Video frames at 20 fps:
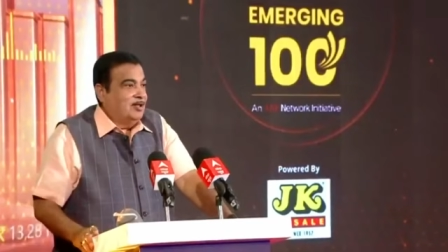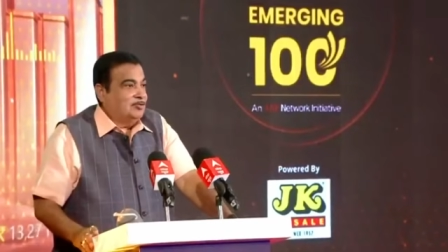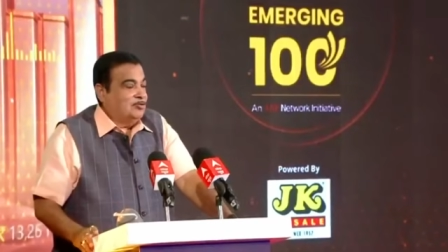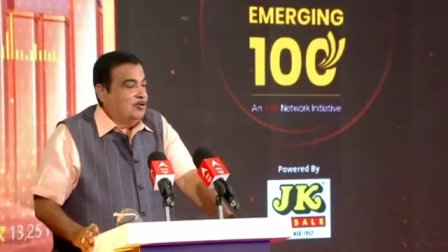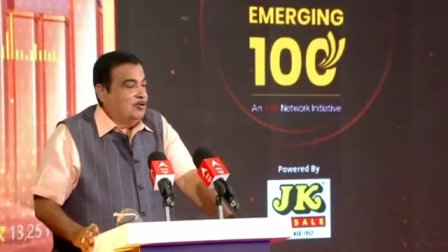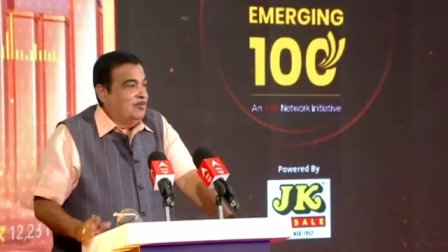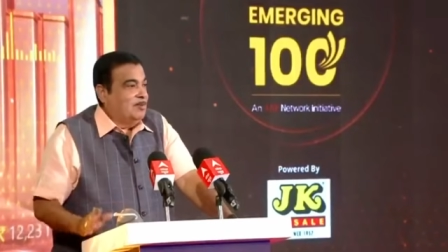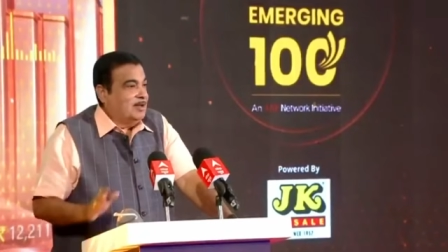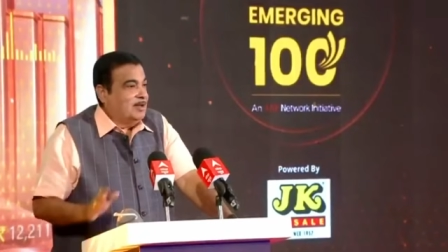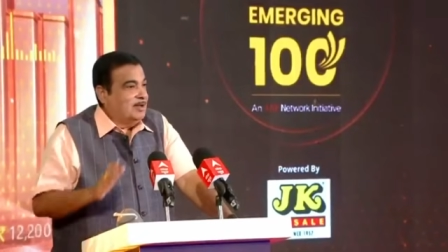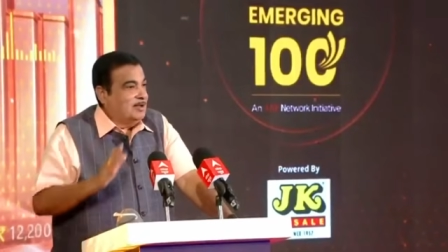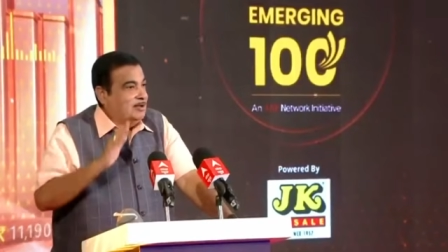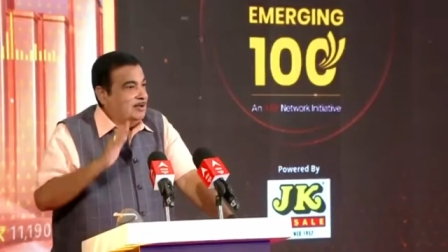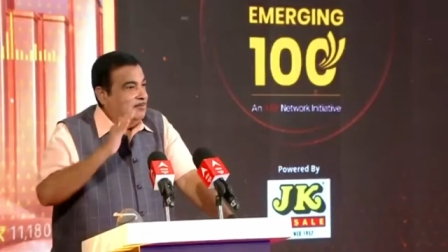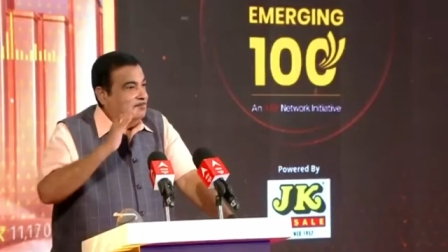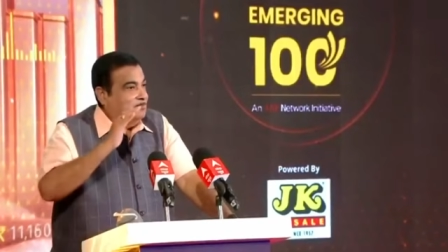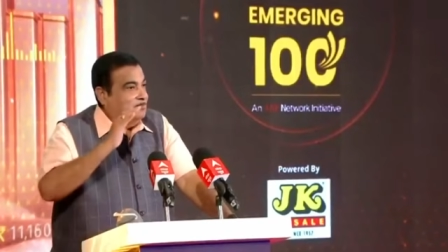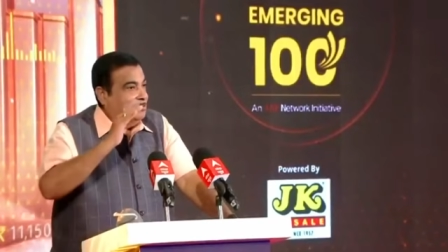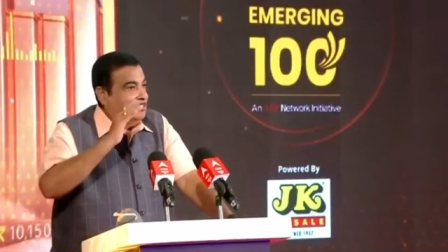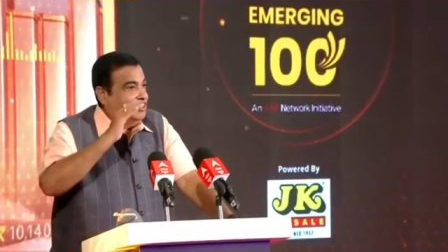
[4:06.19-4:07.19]
तो हमारे
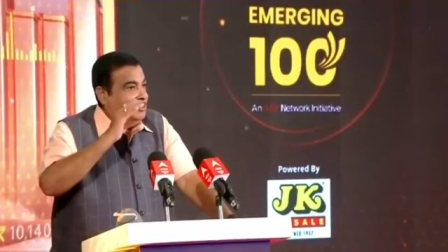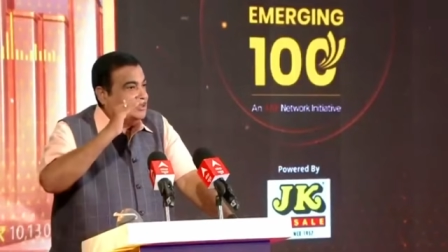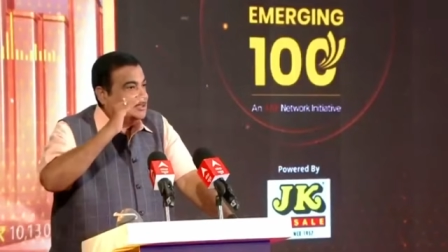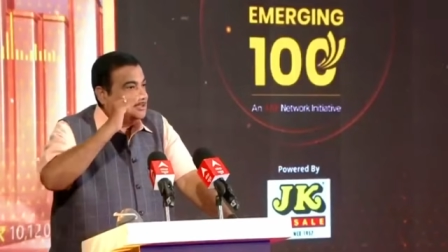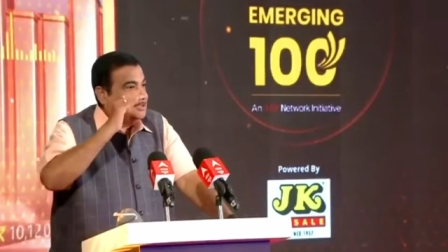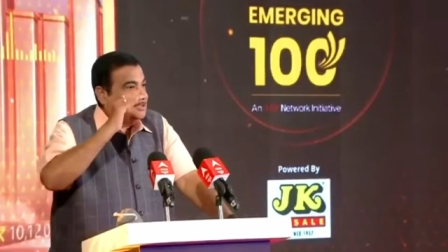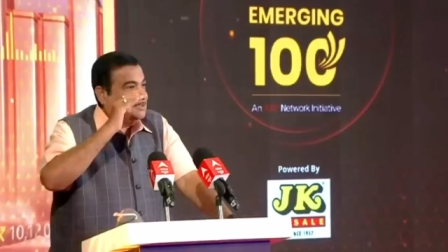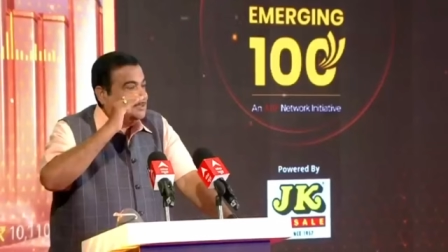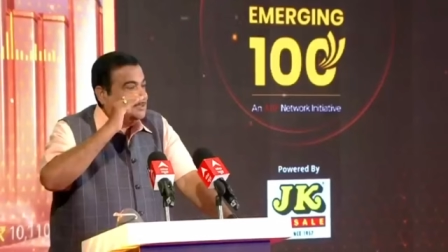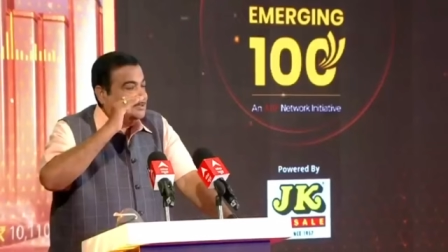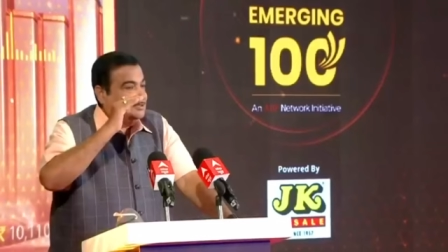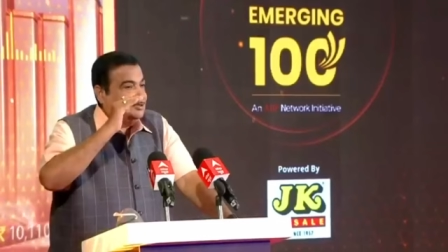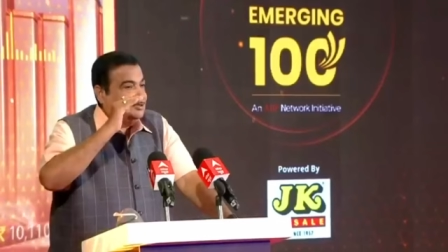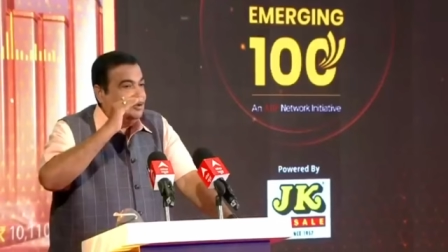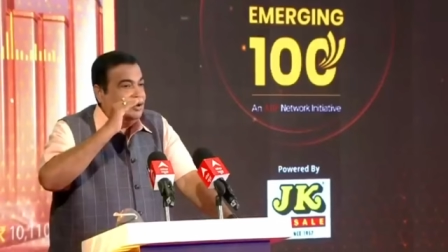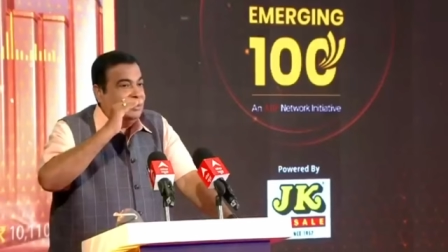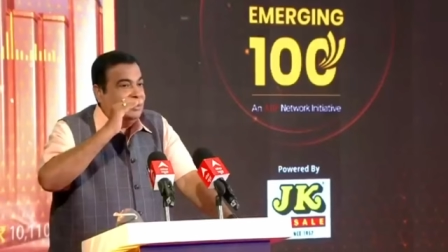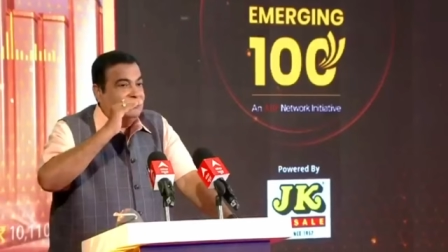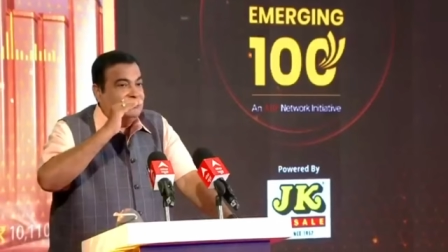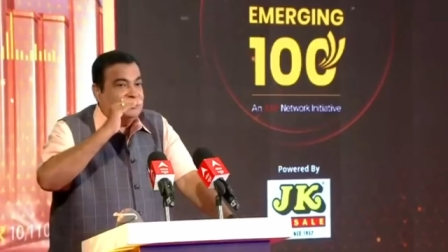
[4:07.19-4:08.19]
कंपोनेंट्स
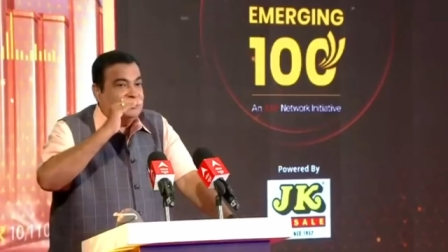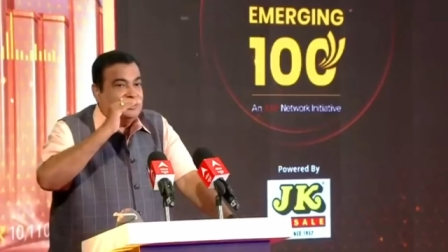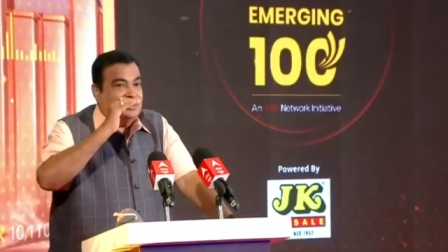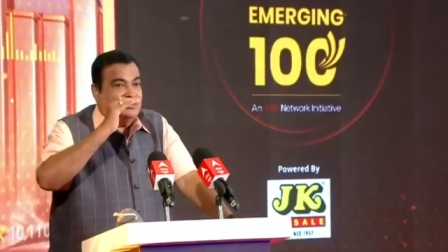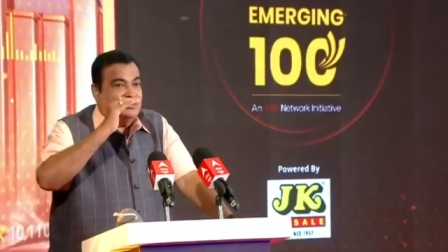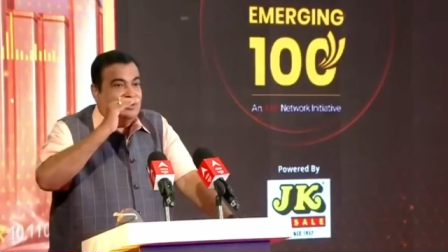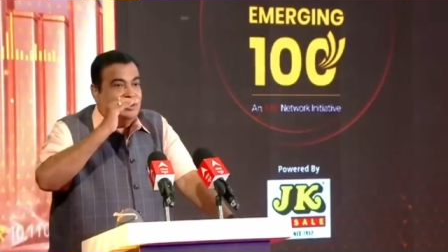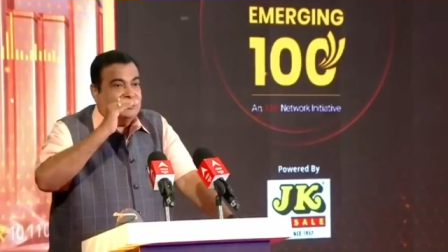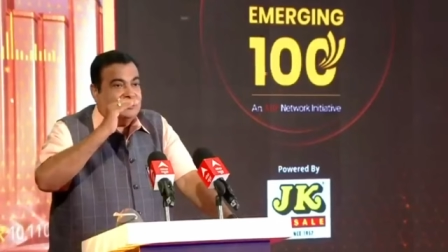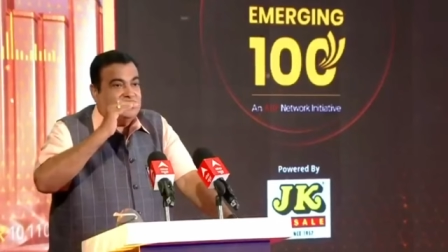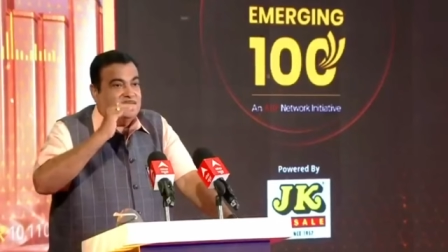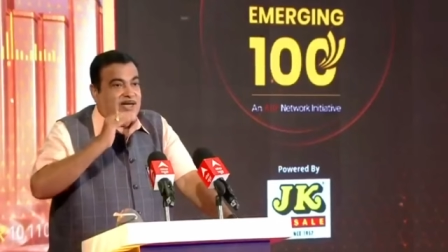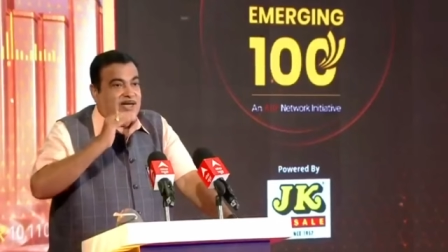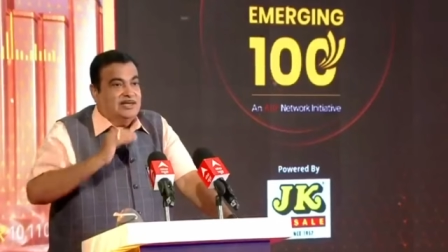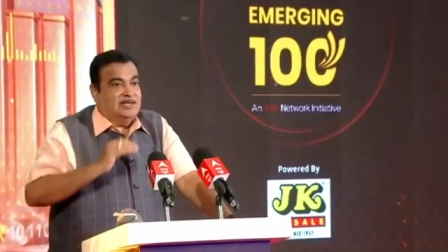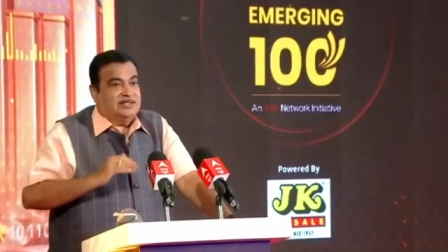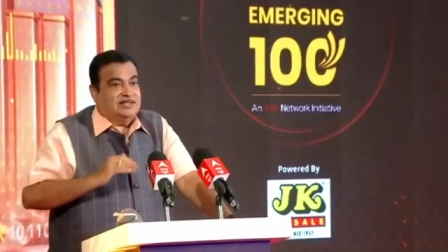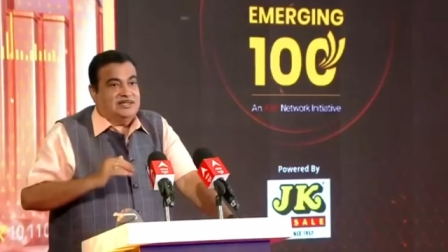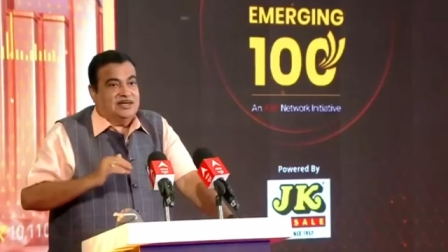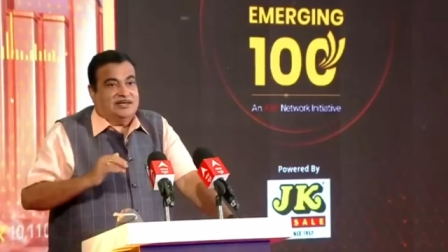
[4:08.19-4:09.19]
जो है उसकी कॉस्ट
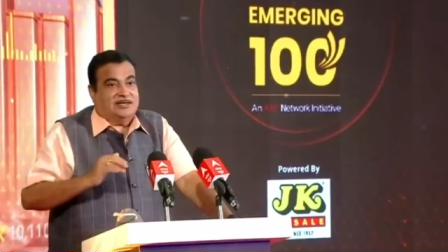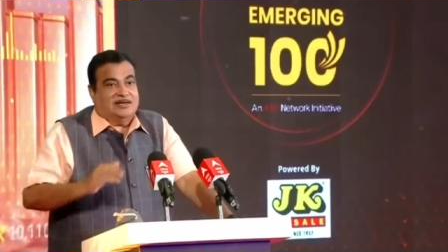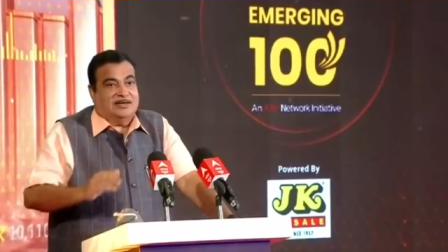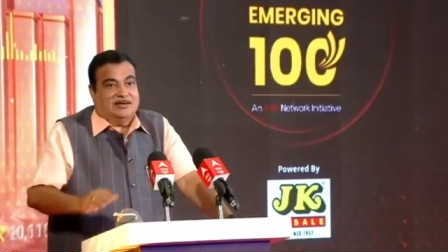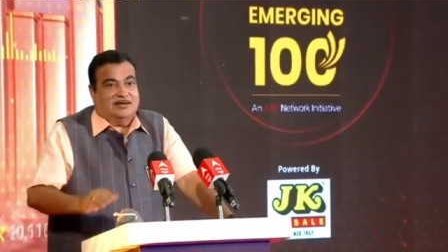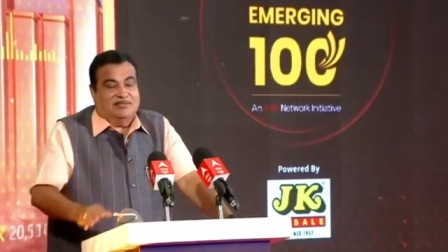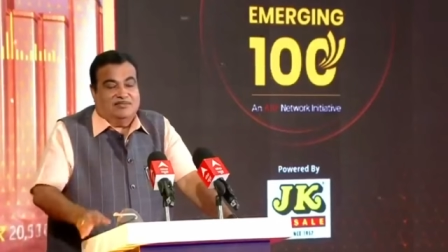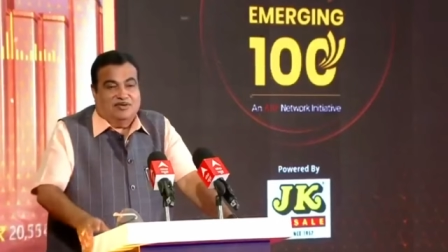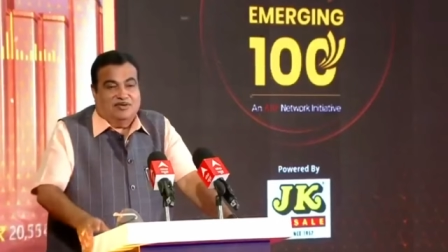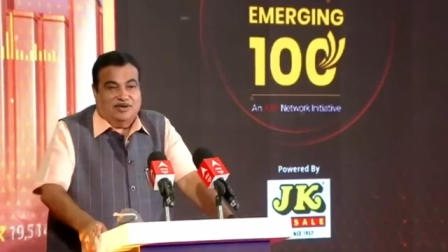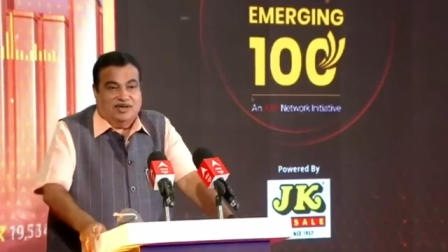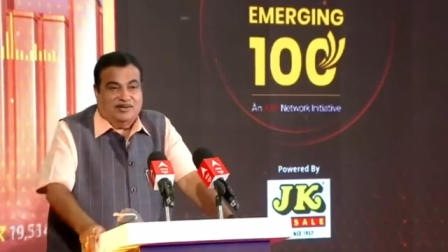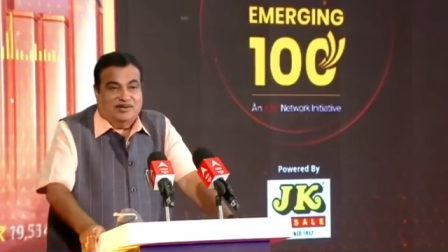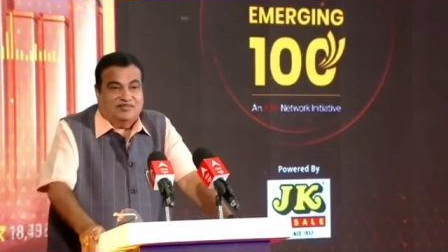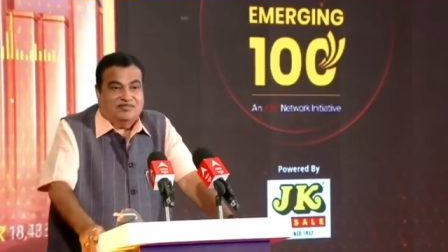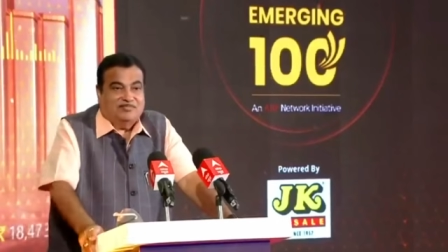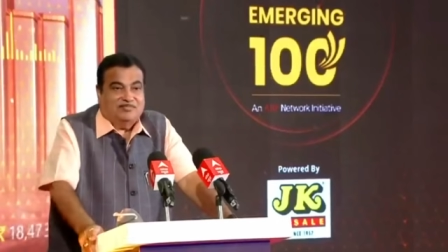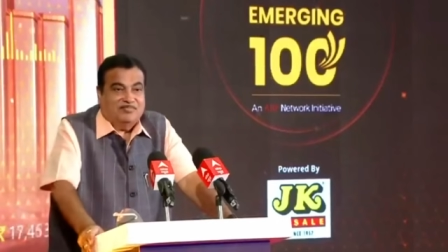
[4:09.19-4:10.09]
चालीस टक्के कम होगी